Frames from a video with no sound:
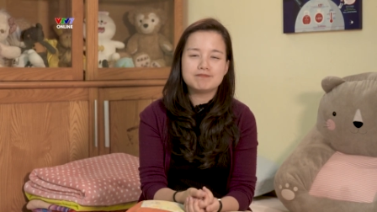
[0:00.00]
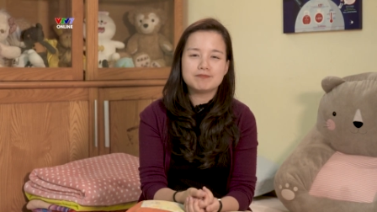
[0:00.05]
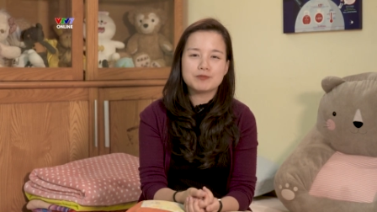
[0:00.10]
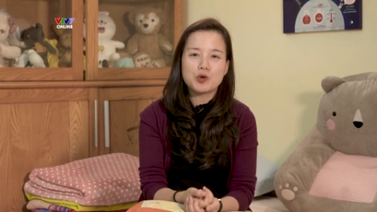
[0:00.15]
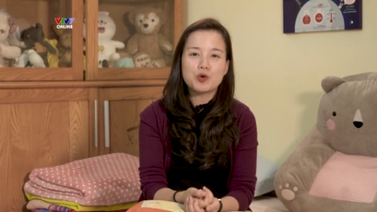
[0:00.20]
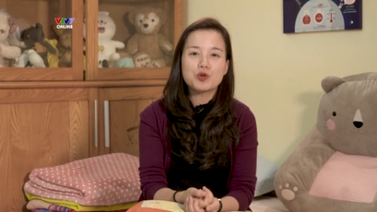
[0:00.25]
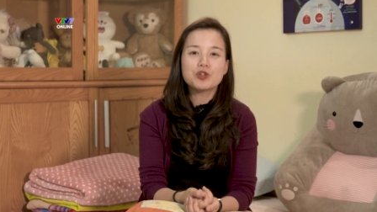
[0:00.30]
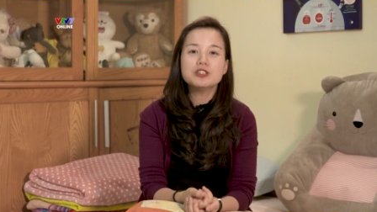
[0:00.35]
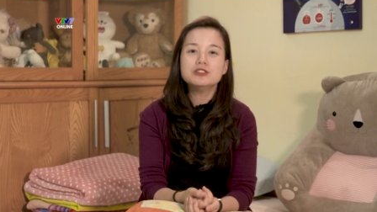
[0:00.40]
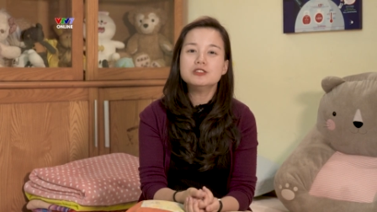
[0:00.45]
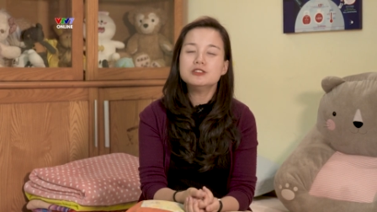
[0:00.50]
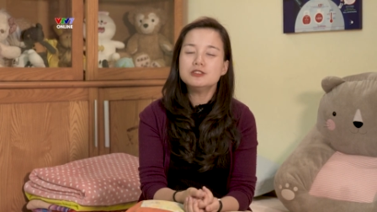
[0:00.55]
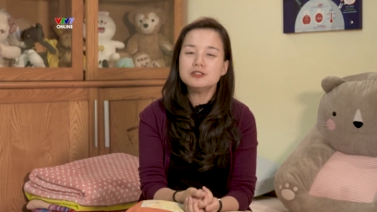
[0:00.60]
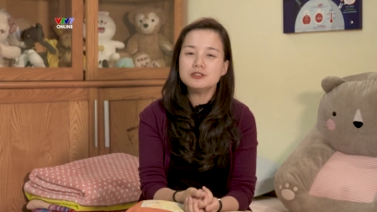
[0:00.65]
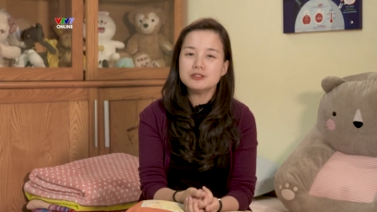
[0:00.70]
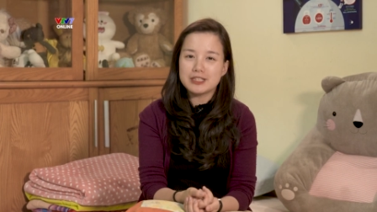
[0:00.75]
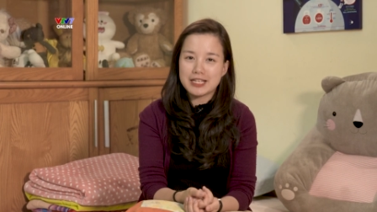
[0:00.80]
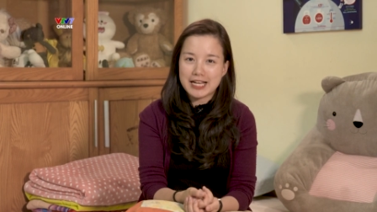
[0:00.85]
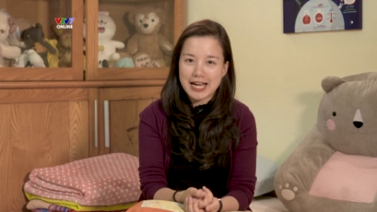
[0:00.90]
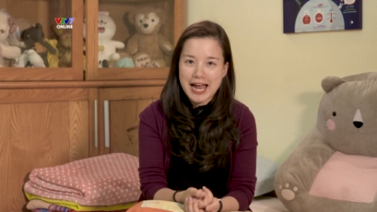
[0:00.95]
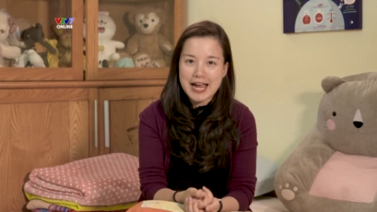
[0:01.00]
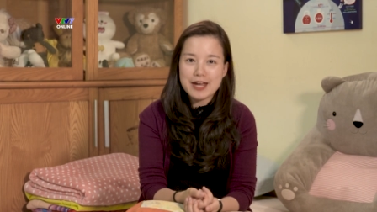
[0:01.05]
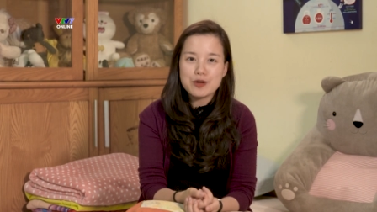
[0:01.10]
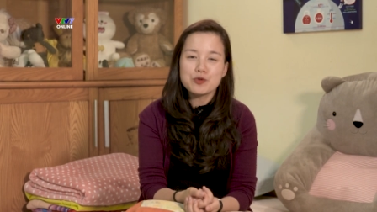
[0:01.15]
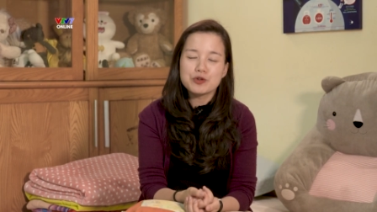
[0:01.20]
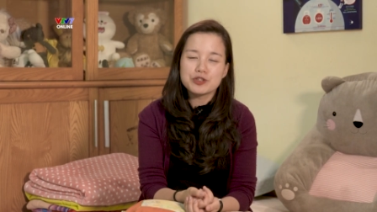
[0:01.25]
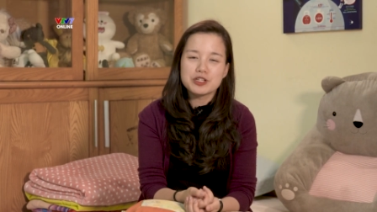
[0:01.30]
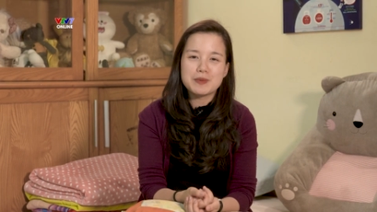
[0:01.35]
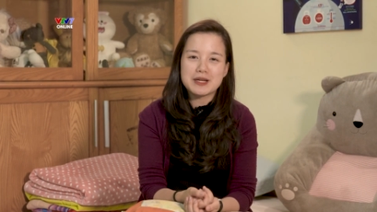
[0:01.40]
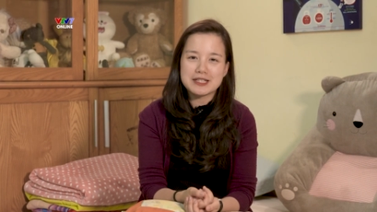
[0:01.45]
ngôn ngữ tiếng anh
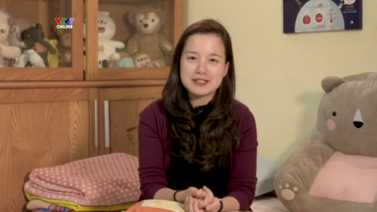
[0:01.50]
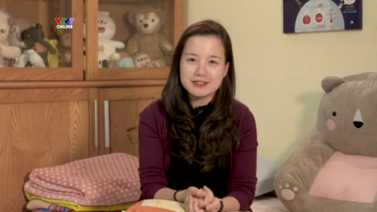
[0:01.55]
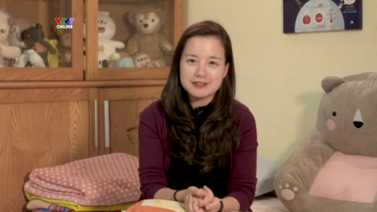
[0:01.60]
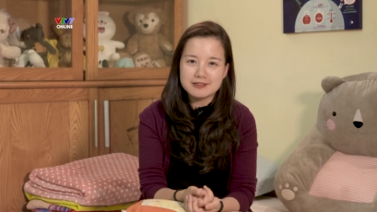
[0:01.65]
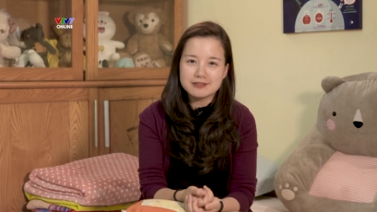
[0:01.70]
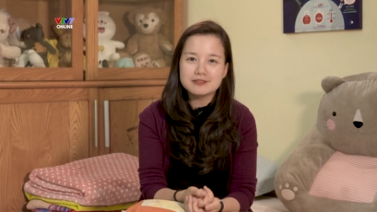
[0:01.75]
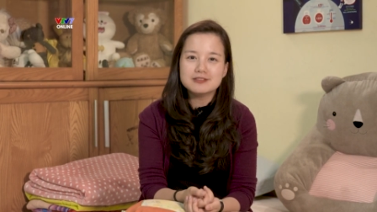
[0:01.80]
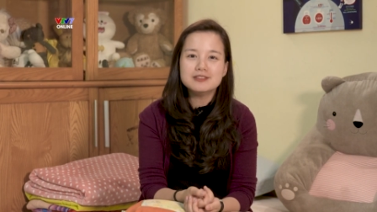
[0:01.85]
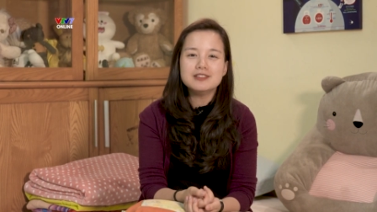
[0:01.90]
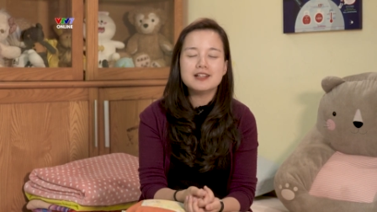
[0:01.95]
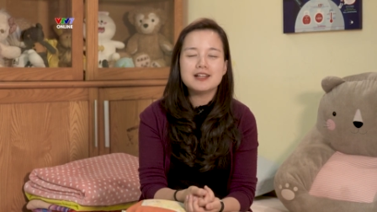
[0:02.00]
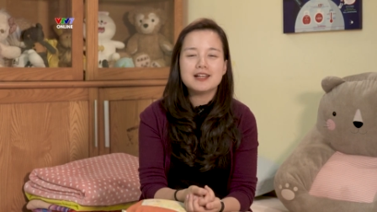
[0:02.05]
của người bản xứ